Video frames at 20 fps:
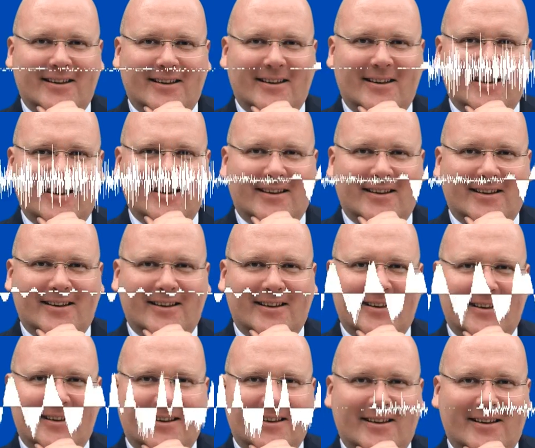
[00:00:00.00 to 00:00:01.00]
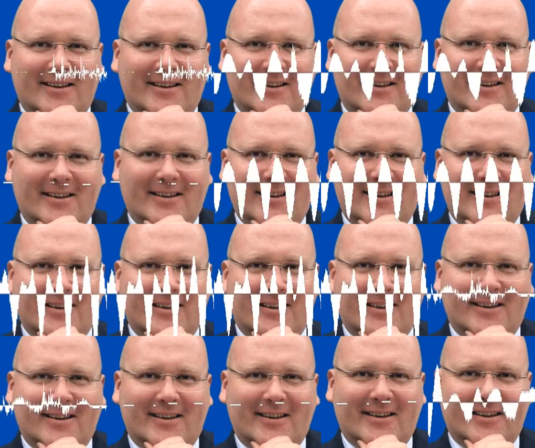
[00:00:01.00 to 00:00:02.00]
besteht und um sich gegen
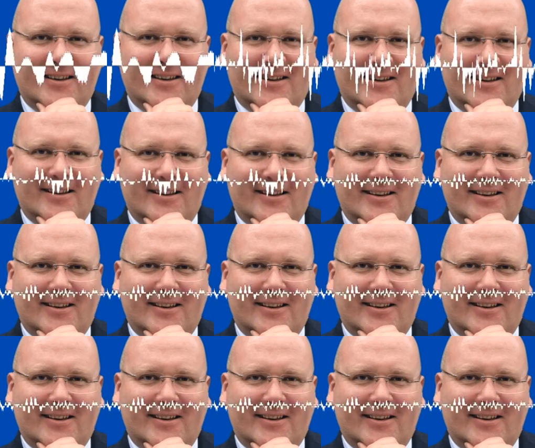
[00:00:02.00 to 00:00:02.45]
andere Wettbewerber